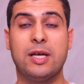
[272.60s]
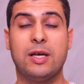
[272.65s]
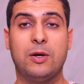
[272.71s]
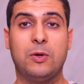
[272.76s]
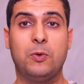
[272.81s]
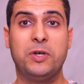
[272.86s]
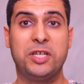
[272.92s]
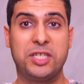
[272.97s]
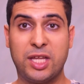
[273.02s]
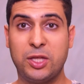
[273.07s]

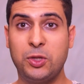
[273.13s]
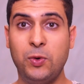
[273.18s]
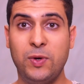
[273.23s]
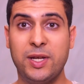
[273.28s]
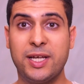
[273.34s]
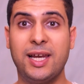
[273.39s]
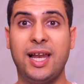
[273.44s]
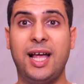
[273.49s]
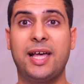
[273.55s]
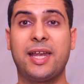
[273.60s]
ويشتدوا
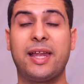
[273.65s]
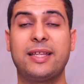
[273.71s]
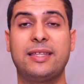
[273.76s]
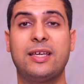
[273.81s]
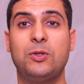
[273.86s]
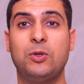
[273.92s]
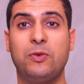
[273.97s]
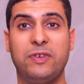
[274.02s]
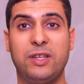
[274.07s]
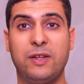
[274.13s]
عليك الاعراض
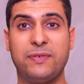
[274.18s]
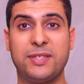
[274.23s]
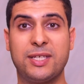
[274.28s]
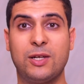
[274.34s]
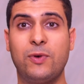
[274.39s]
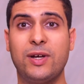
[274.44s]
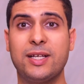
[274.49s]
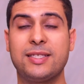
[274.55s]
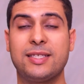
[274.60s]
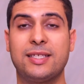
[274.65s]
هادو في نفس
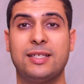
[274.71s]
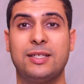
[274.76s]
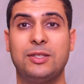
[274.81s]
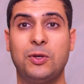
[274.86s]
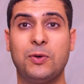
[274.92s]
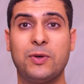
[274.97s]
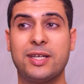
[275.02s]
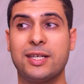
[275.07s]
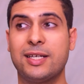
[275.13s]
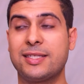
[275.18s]
الوقت
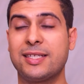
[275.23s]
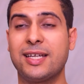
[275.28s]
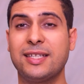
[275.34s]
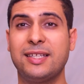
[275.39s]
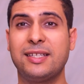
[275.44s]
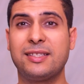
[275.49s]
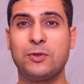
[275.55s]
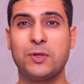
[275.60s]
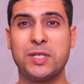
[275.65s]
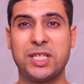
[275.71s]
دونك
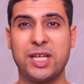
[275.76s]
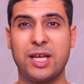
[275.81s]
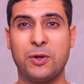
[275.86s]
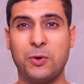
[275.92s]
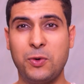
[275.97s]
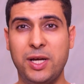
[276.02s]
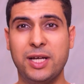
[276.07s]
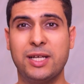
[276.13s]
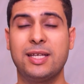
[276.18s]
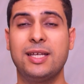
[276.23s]
تقدر توجه
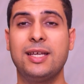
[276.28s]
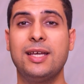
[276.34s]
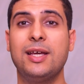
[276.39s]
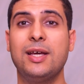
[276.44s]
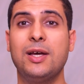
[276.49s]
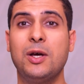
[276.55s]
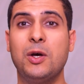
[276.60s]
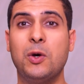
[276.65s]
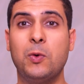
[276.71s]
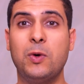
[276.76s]
روحك
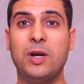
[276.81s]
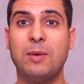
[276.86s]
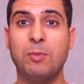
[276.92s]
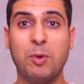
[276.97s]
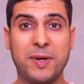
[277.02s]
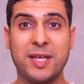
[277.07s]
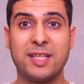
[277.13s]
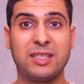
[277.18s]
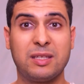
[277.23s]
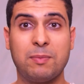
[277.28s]
ولا
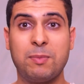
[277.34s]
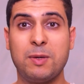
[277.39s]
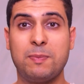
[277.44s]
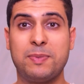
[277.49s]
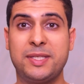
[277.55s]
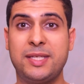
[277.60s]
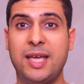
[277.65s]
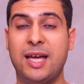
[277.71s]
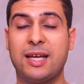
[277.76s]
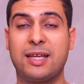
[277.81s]
ممكن الطبيب
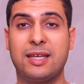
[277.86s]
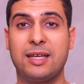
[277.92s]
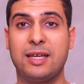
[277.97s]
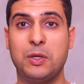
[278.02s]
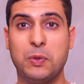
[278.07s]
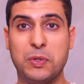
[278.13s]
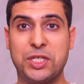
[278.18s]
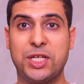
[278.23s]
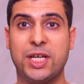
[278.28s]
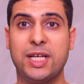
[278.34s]
تاعك
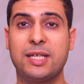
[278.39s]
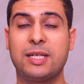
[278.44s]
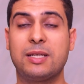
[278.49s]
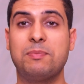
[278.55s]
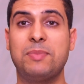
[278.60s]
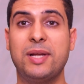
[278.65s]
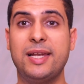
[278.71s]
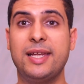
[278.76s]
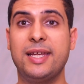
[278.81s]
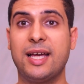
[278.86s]
يوجهك
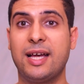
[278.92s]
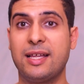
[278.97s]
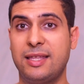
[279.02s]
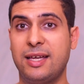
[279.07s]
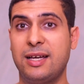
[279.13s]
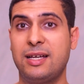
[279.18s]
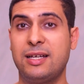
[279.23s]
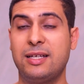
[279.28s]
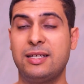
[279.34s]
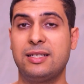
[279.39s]
باللي
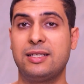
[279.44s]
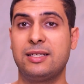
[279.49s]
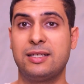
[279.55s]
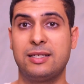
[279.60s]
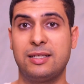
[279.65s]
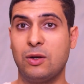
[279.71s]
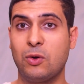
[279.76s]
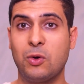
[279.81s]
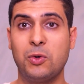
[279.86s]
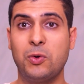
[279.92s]
هذا
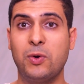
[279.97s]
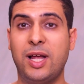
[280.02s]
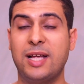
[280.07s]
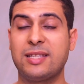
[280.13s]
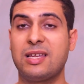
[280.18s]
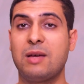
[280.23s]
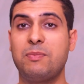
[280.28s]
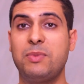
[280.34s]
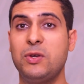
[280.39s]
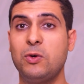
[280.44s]
آه، القولون
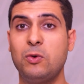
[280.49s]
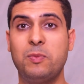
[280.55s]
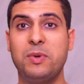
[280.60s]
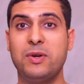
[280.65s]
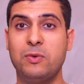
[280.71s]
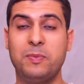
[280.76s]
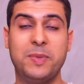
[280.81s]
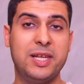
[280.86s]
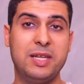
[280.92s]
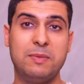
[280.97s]
العصبي
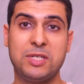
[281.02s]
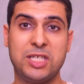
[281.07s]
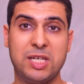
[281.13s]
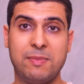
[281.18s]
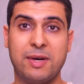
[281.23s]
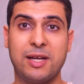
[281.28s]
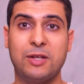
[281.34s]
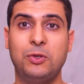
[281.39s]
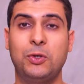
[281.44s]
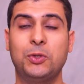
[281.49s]
وباللي ماشي
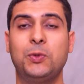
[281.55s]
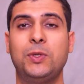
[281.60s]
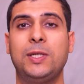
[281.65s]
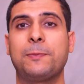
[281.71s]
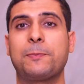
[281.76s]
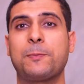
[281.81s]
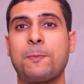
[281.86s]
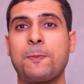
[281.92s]
مرض عضوي